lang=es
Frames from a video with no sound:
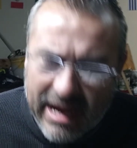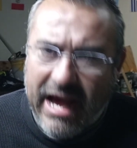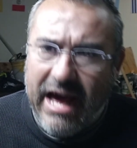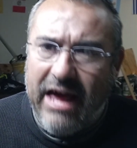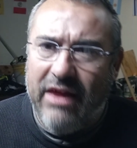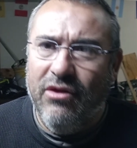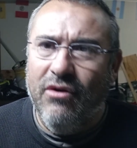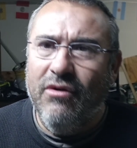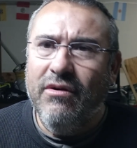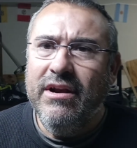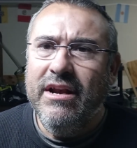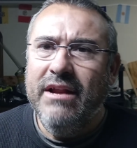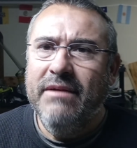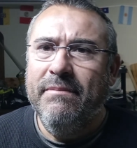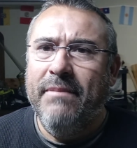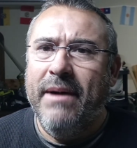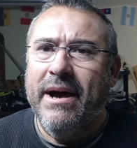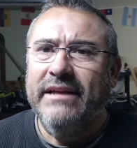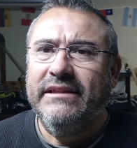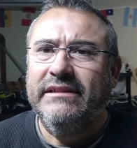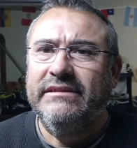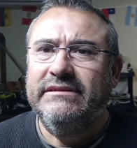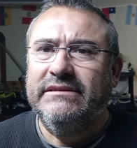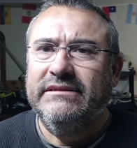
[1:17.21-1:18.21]
¿A dónde
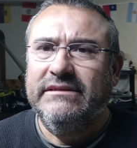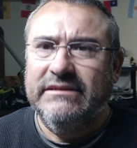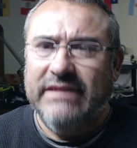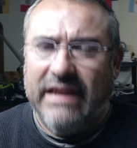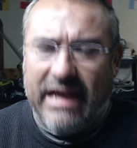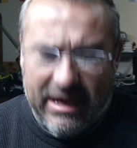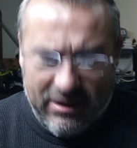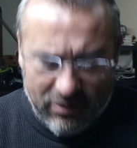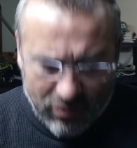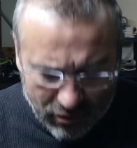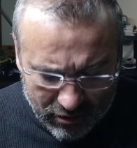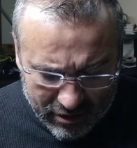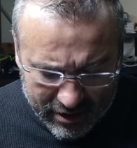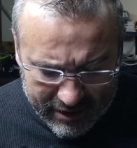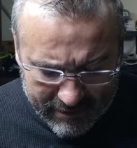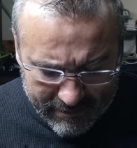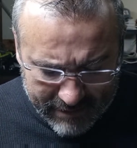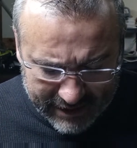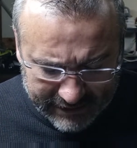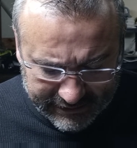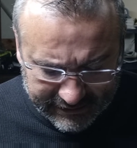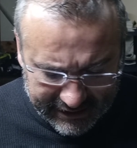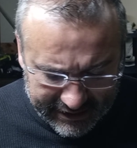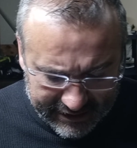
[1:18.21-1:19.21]
vas? ¿A dónde
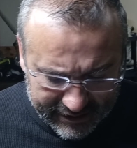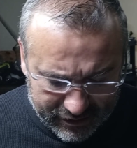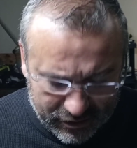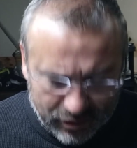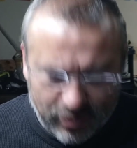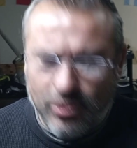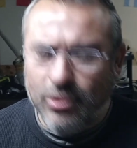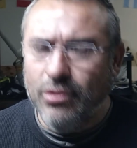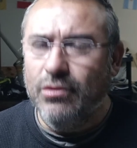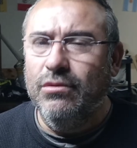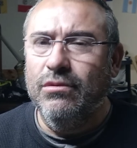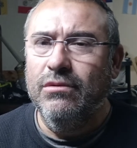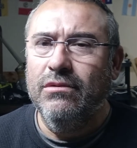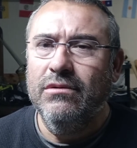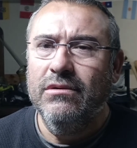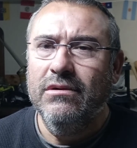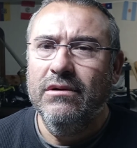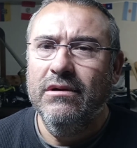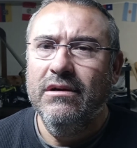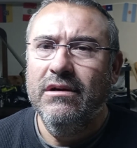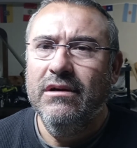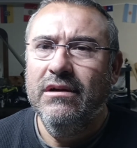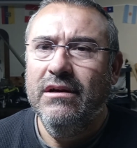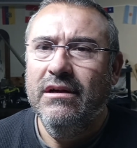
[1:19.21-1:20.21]
vas a ir
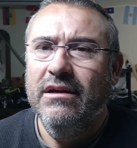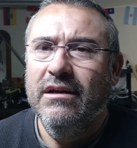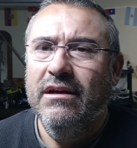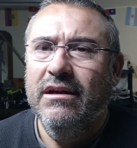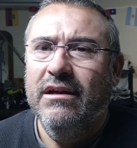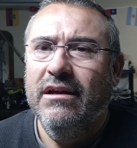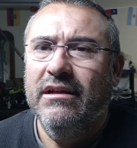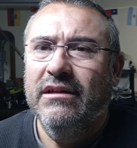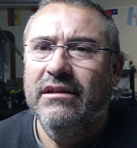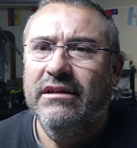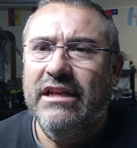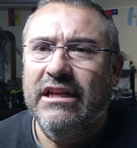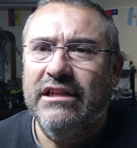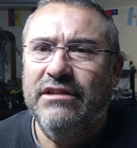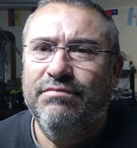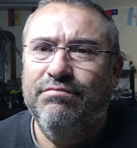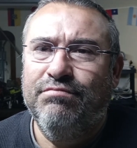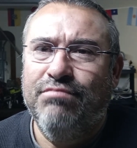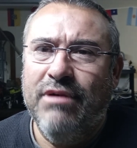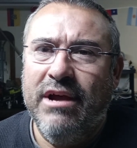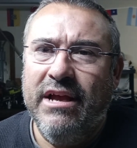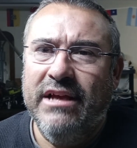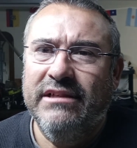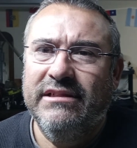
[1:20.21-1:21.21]
tú
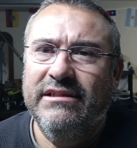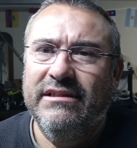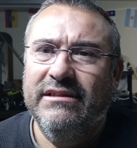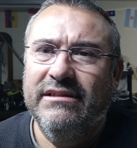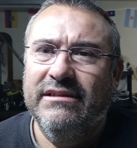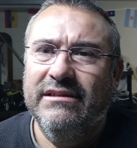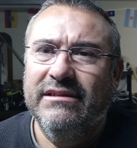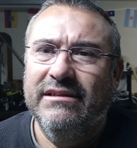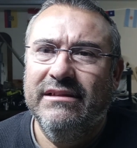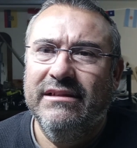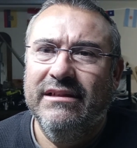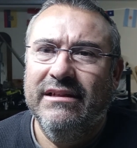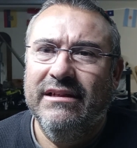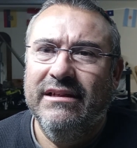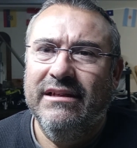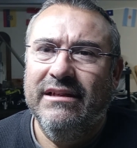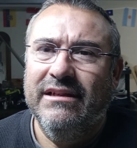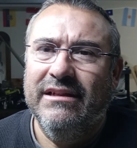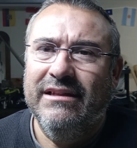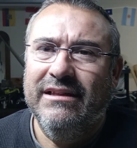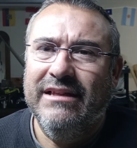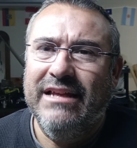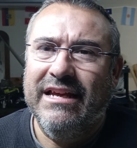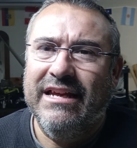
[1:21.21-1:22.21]
después
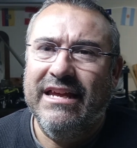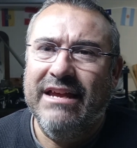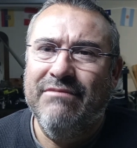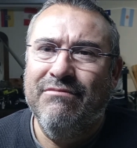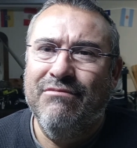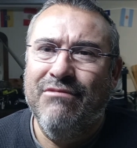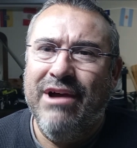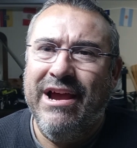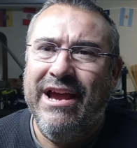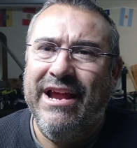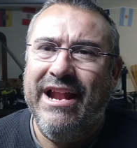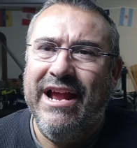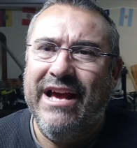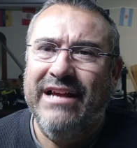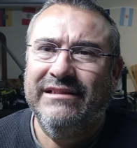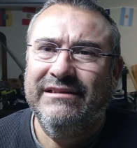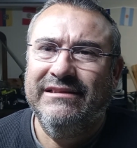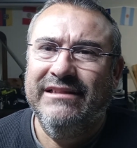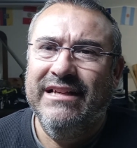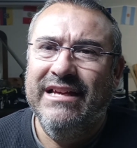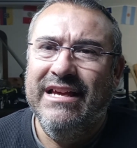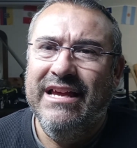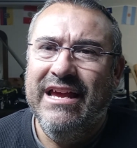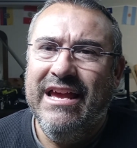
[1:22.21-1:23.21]
de que
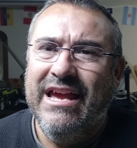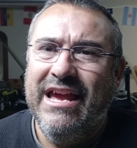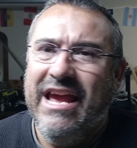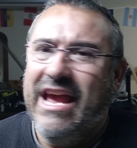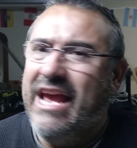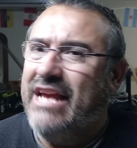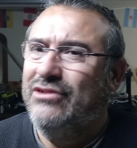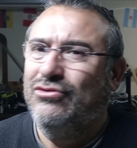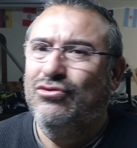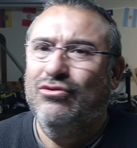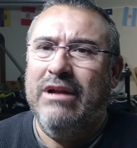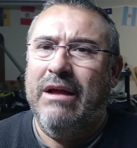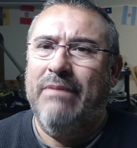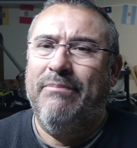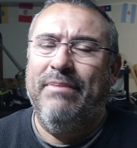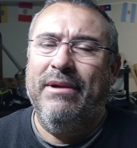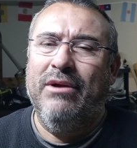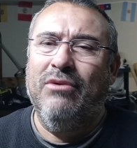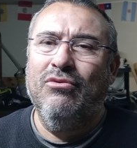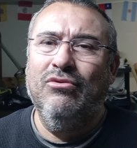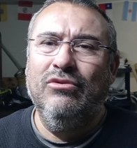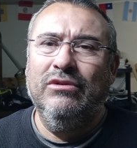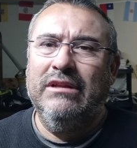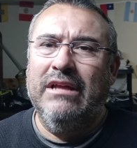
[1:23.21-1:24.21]
mueras? Es una
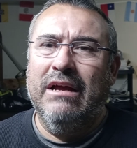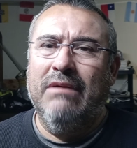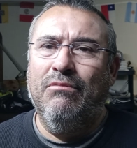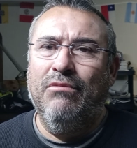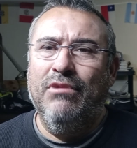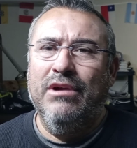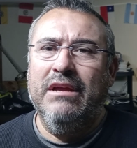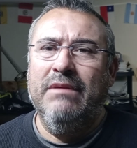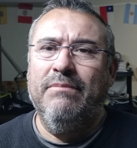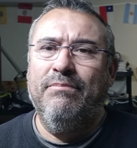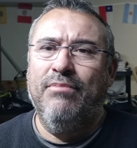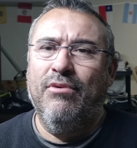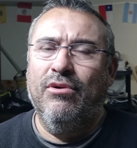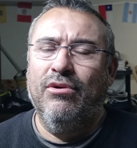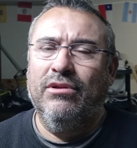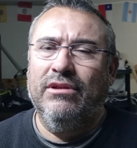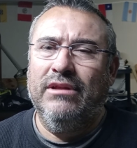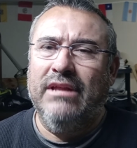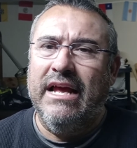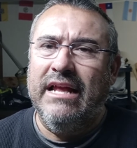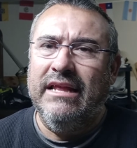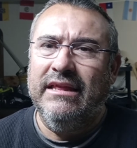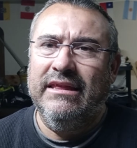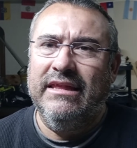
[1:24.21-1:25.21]
pregunta muy
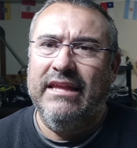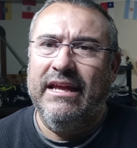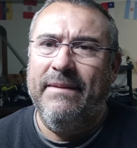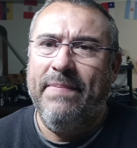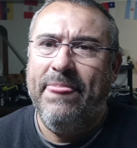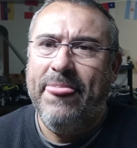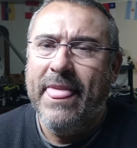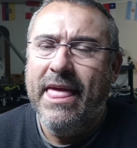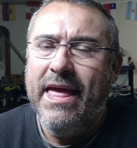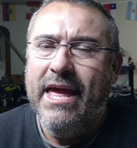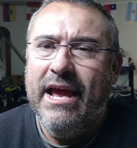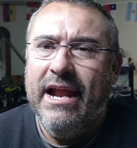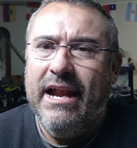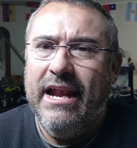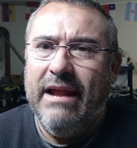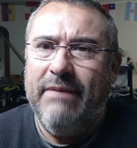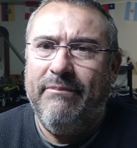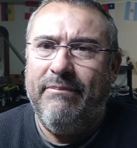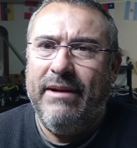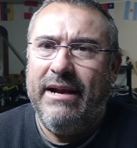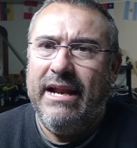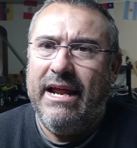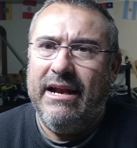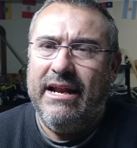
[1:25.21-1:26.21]
importante.
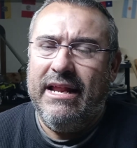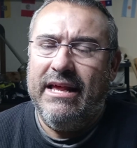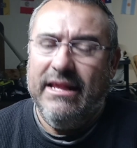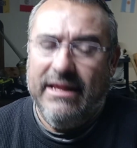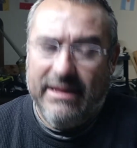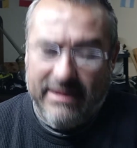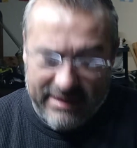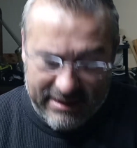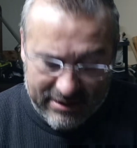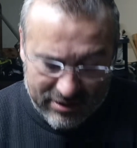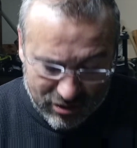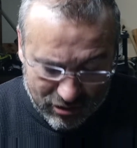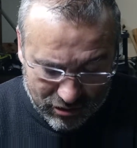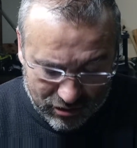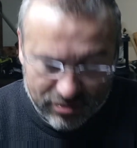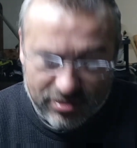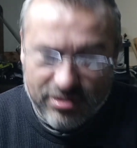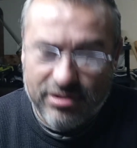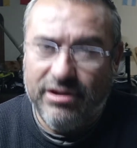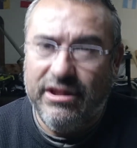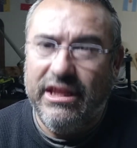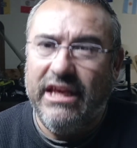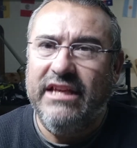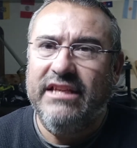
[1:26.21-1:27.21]
La palabra de
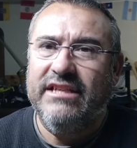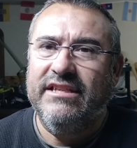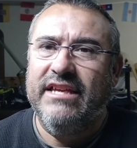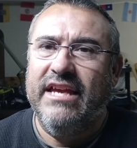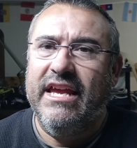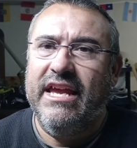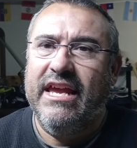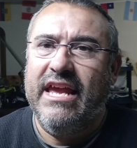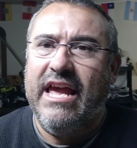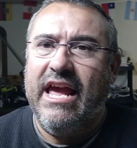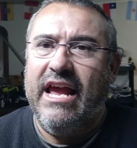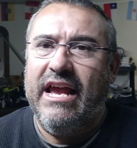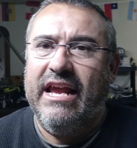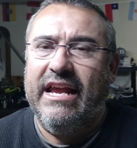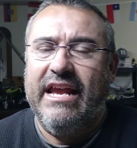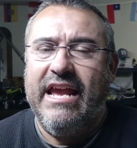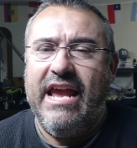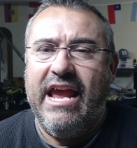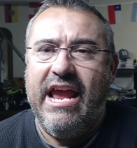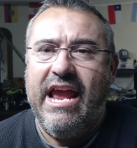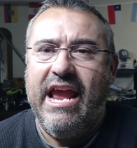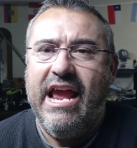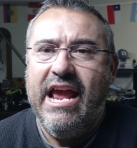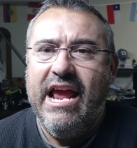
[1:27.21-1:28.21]
Dios dice
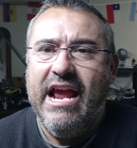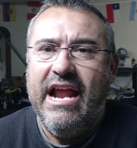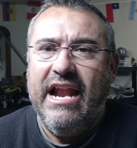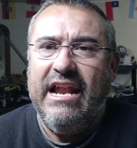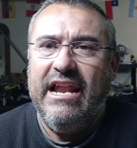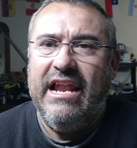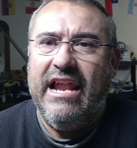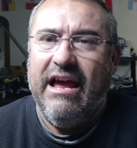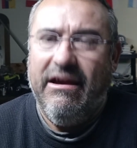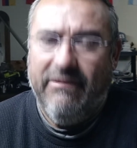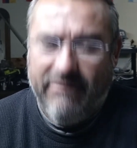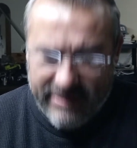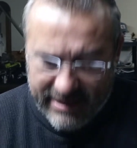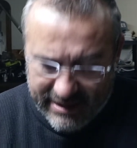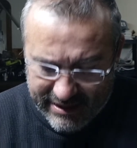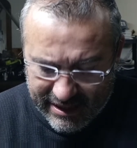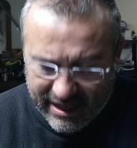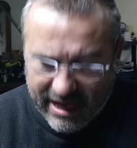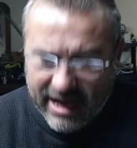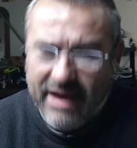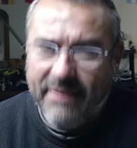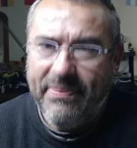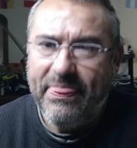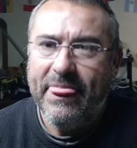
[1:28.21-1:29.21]
que la
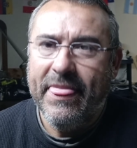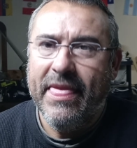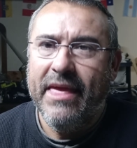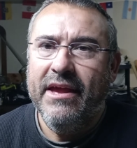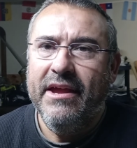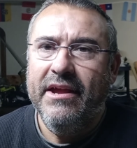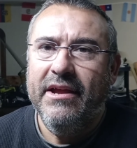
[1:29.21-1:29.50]
vida